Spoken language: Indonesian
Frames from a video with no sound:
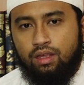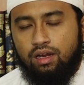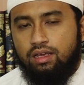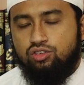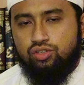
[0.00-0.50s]

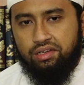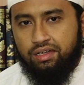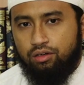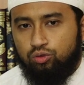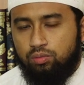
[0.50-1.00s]
la in
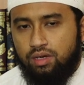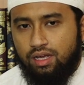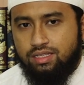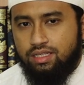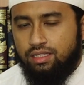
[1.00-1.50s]
syakartum la
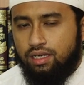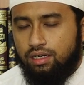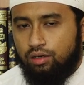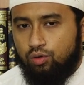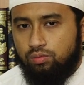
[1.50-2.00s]

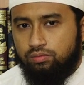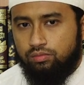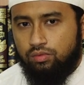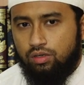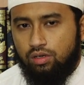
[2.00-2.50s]
azidannakum
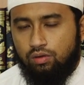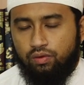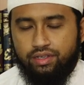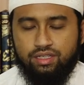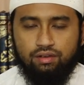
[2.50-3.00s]

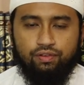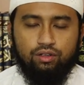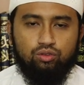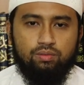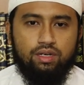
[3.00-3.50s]
wa in
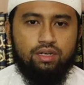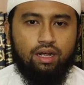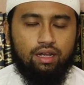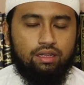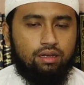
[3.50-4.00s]
kafartum
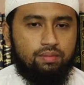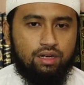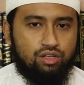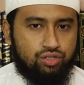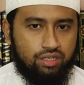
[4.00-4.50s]
inna
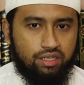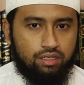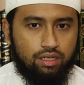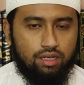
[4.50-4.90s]
adzabi lasyadid.